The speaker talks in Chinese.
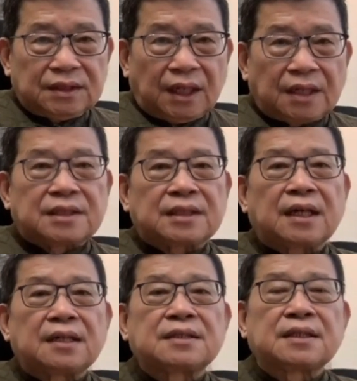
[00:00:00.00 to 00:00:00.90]
而是他
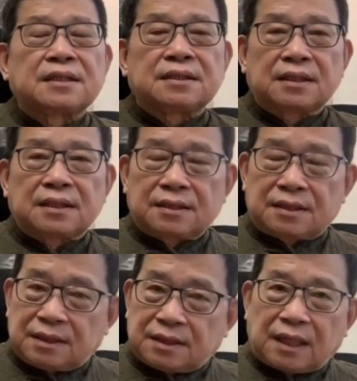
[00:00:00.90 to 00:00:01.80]
的这个这个
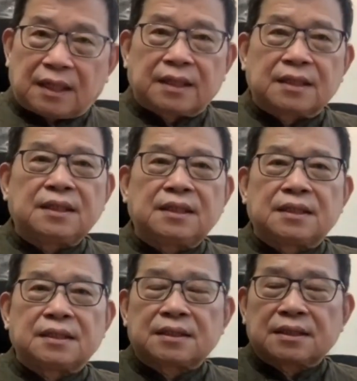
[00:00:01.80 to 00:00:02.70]
治港能
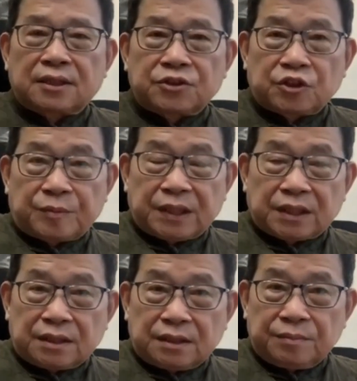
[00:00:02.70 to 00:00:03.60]
力、治港水平
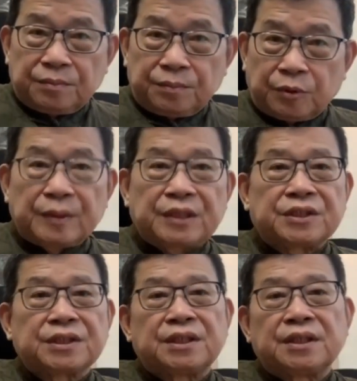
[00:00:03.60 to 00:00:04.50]
普遍
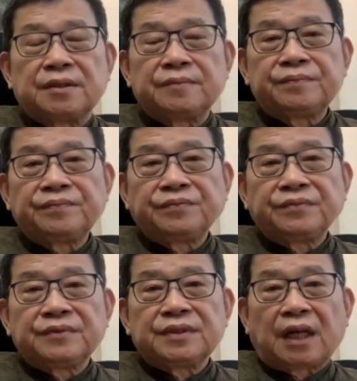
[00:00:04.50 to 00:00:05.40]
质疑，
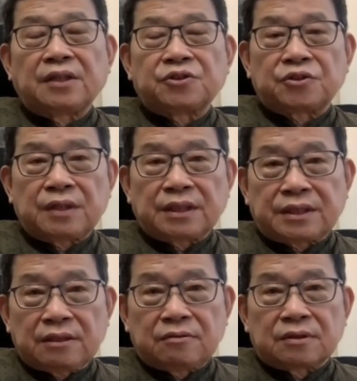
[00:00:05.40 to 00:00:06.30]
还有中央
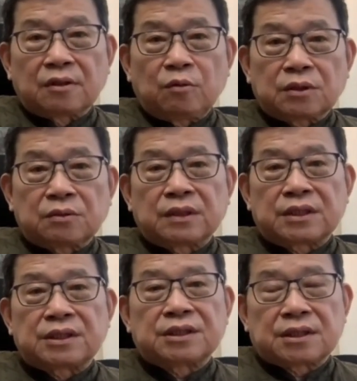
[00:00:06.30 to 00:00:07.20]
政府的过度的
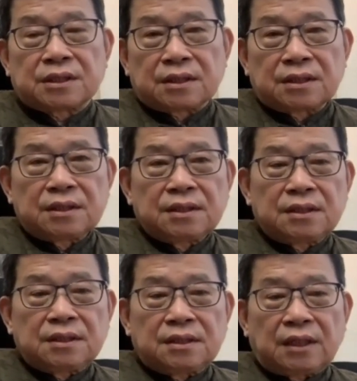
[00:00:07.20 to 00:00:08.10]
支持，
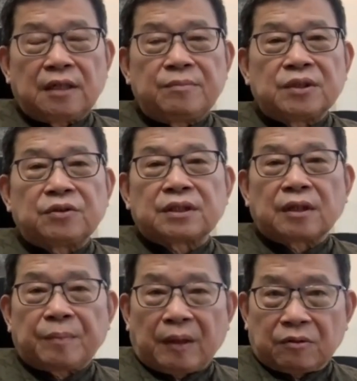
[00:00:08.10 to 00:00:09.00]
也人们对这个
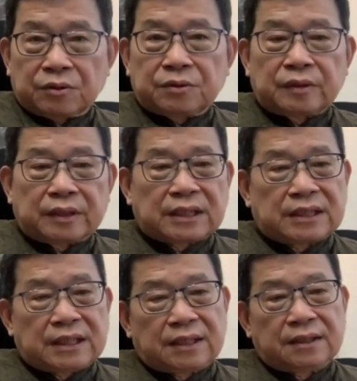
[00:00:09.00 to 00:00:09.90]
保留度的增
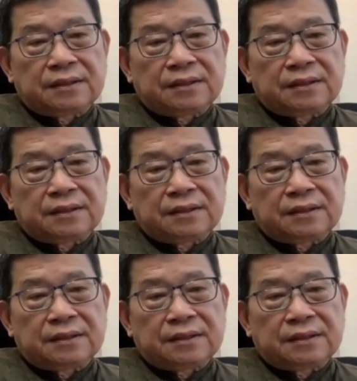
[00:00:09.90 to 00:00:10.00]
加。